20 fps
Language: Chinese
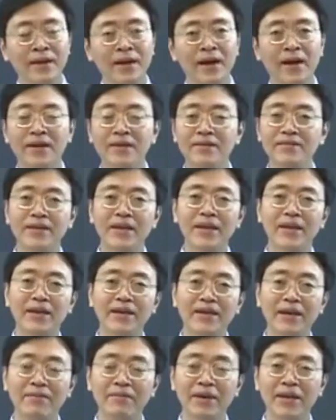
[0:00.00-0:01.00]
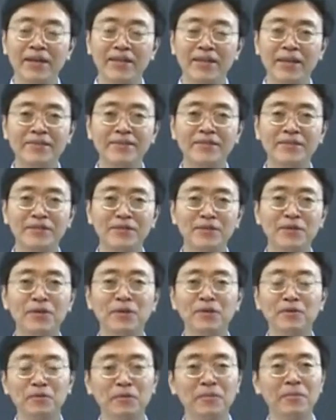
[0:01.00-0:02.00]
好，在看完了单词之
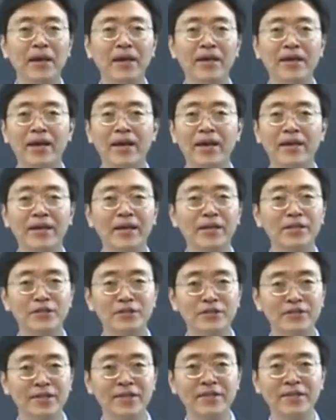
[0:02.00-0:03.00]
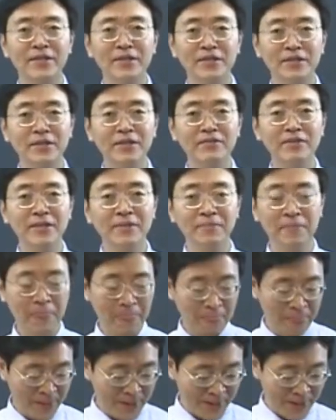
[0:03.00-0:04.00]
后，我们来看一看十三课的课文。
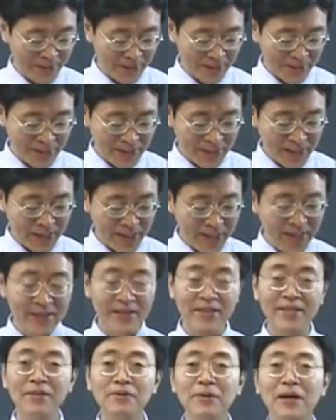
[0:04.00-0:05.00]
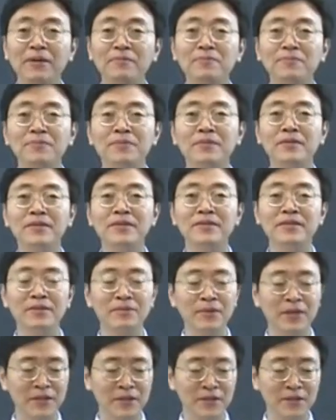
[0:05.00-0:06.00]
先来看第一段，第
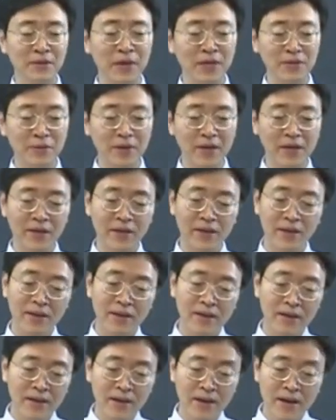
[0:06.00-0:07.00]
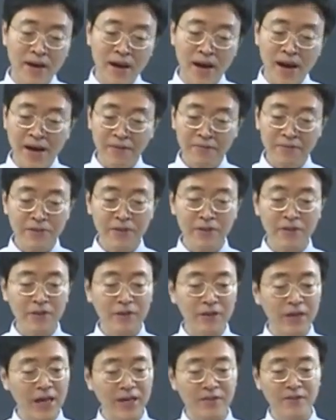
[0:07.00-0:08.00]
一段第一句话说：“After
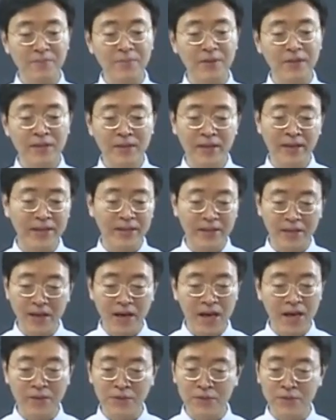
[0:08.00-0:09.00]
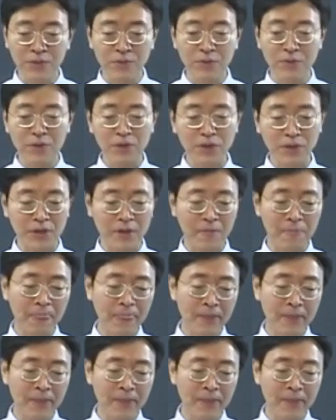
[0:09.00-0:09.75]
her husband had gone to work,